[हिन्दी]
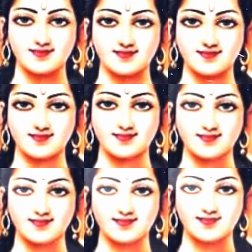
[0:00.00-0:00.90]
मैं ही
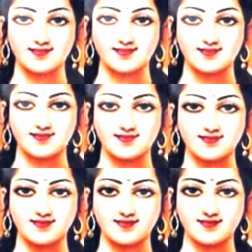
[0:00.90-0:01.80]
उसी
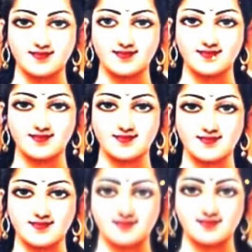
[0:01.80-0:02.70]
रूप में तुम्हारे
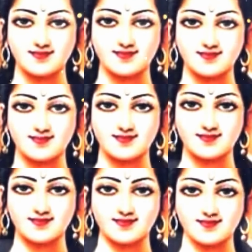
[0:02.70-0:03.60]
घर पर
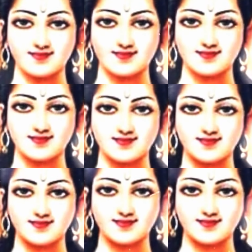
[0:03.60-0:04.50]
हूँ
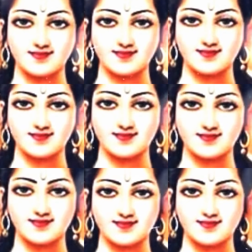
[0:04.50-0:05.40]
नरकेसरी ने
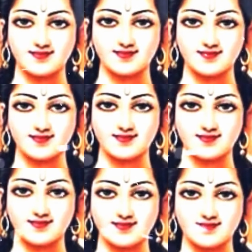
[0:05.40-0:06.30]
कहा
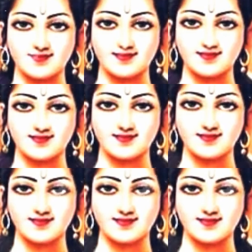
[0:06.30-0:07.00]
मेरे प्रभु